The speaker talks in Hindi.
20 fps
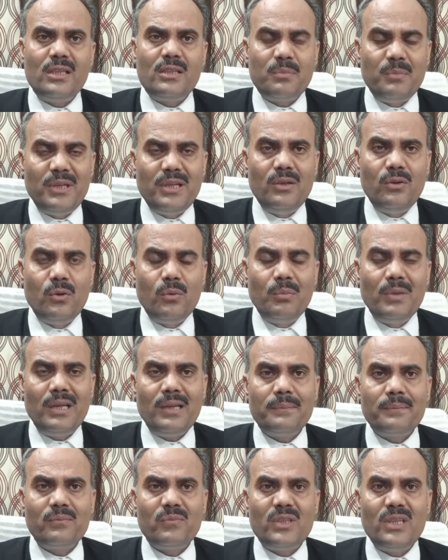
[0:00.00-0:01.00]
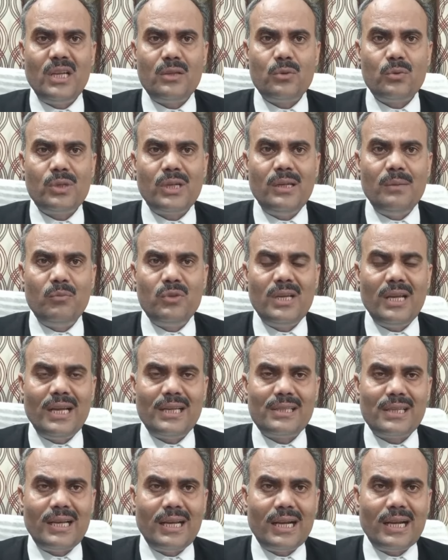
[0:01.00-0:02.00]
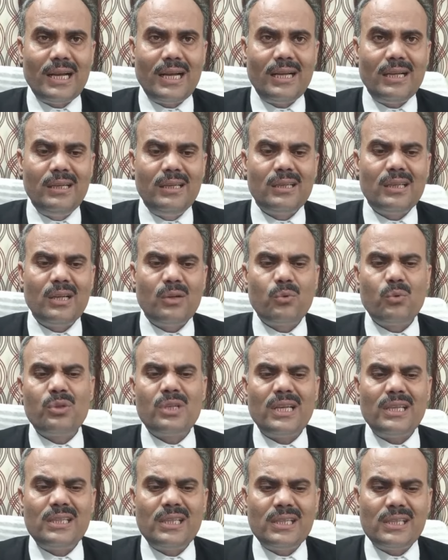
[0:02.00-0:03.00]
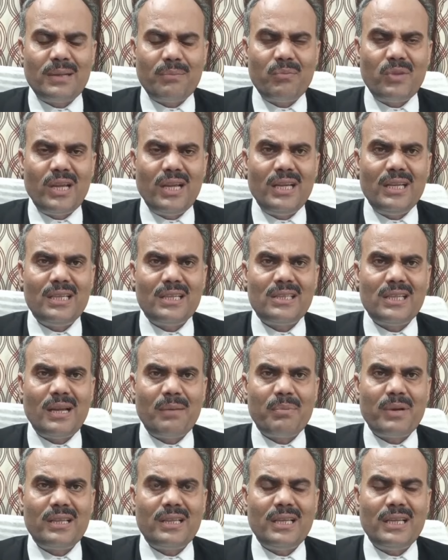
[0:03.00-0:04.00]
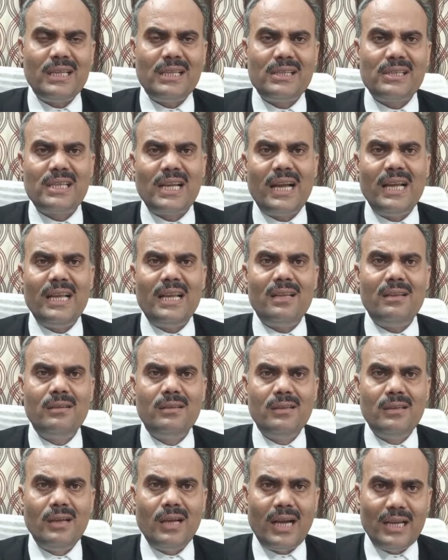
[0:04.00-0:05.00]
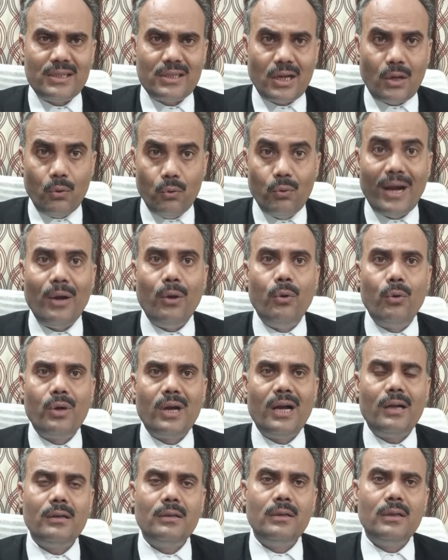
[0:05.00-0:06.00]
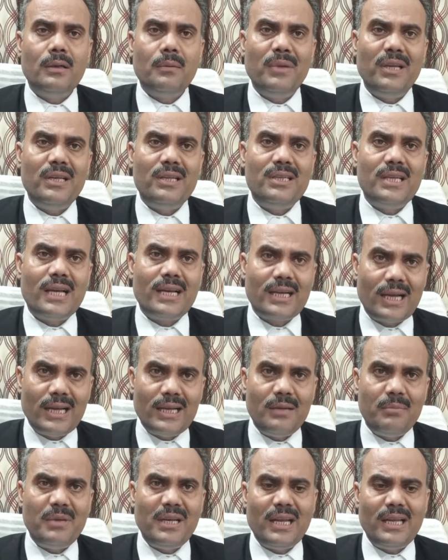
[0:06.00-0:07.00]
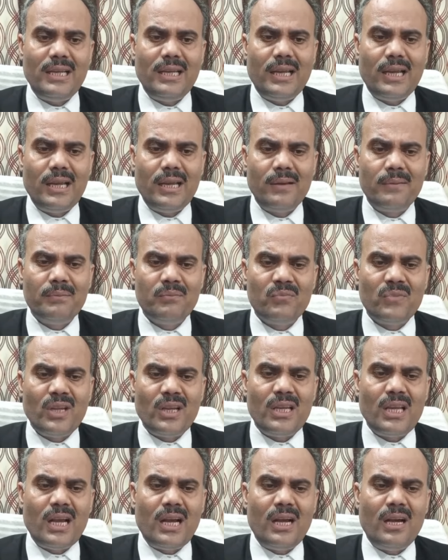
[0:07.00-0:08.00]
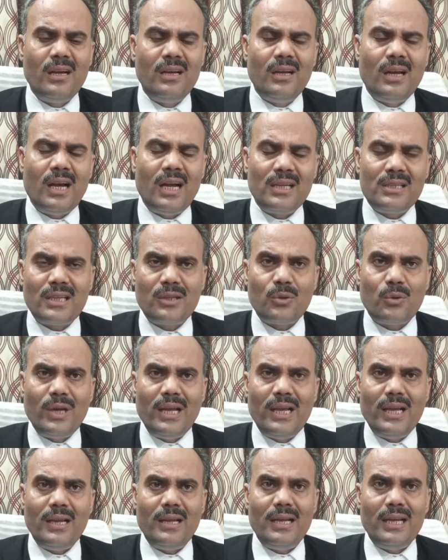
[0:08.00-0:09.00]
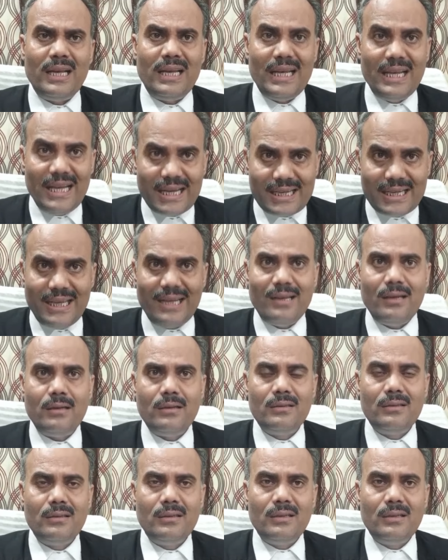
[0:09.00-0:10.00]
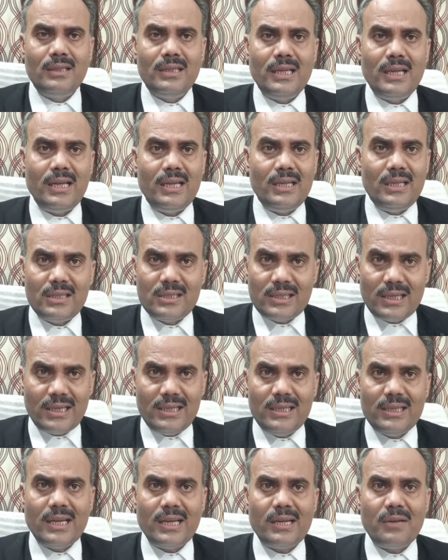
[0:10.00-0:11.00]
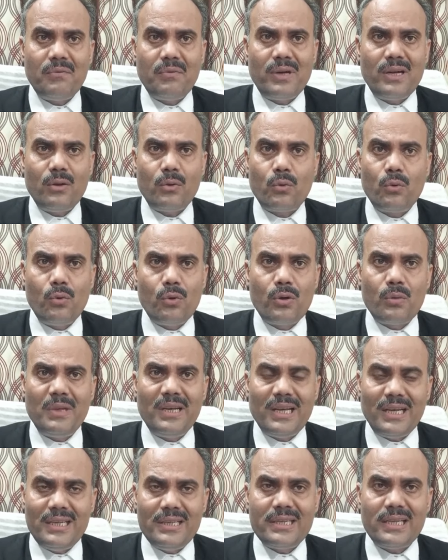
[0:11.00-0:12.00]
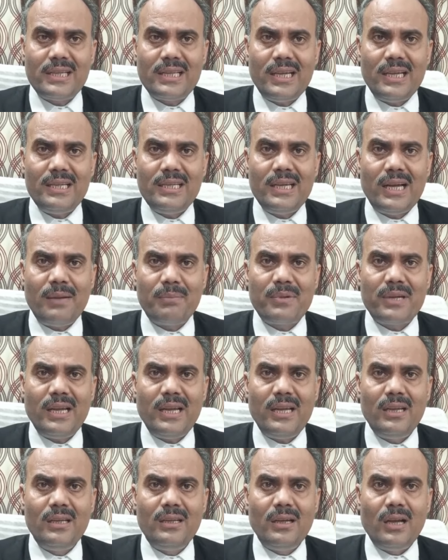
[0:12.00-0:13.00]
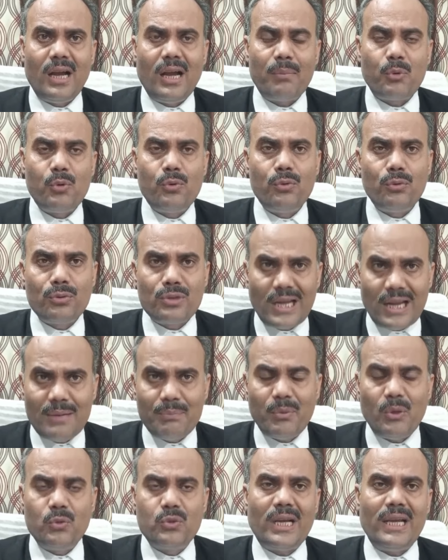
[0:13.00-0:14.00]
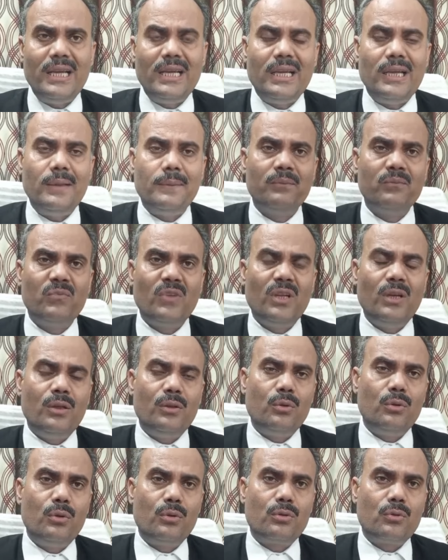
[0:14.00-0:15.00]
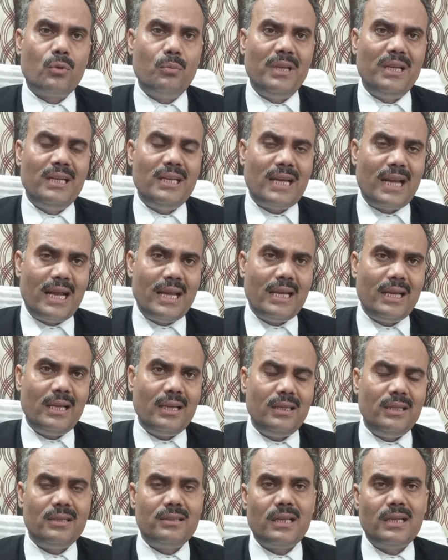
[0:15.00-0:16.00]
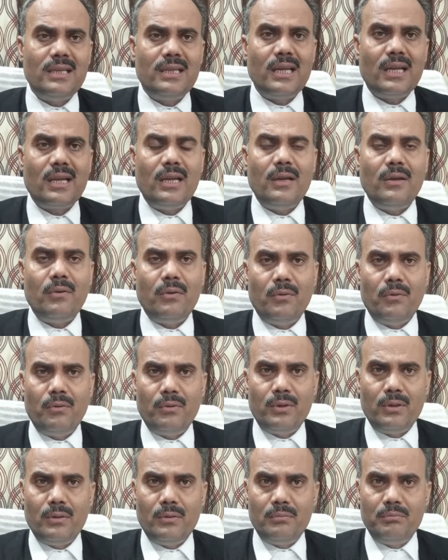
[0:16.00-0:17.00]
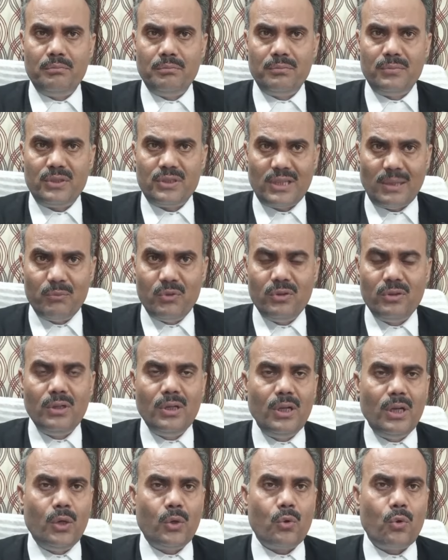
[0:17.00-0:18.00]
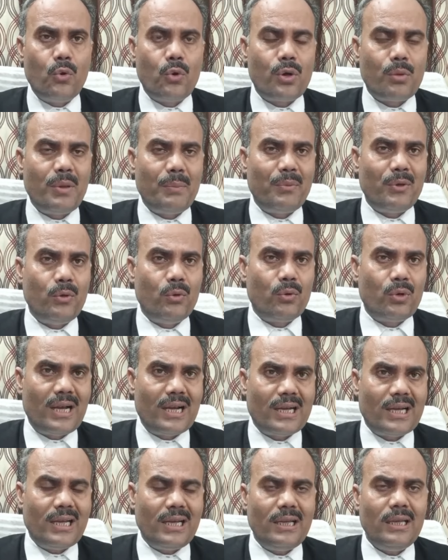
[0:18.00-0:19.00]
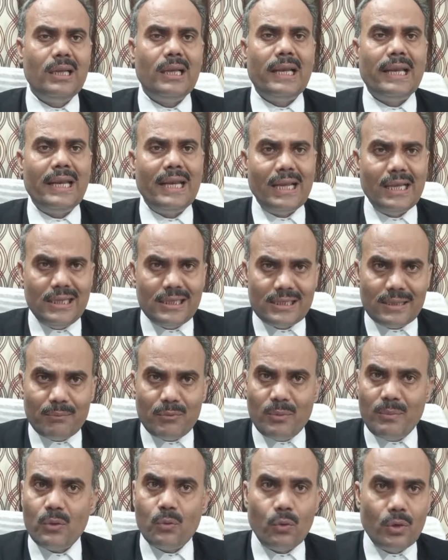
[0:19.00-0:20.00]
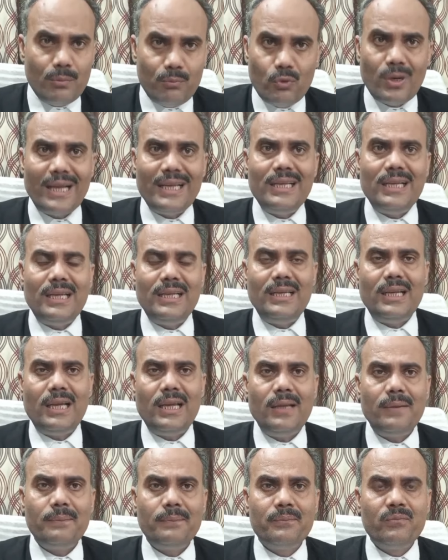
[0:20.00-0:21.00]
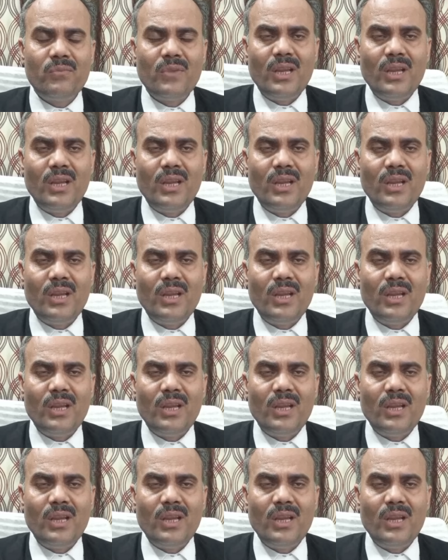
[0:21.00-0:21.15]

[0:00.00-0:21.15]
इस वीडियो में ये चूंकि मुझे ऐसा लगा कि कुछ ऐसे शब्द हैं जैसे आप कहते हैं कि शायद ऐसा हुआ होगा मेरी जानकारी में नहीं है या ऐसा तो है लेकिन ये इस तरीके के वर्ड कोर्ट में नहीं चलते हैं ये आपके आपको नुकसान पहुंचाएंगे तो दोस्तों मेरी राय है इस तरीके के शब्द कोर्ट में प्रयोग ना करें नहीं शब्द में कोई बुराई नहीं है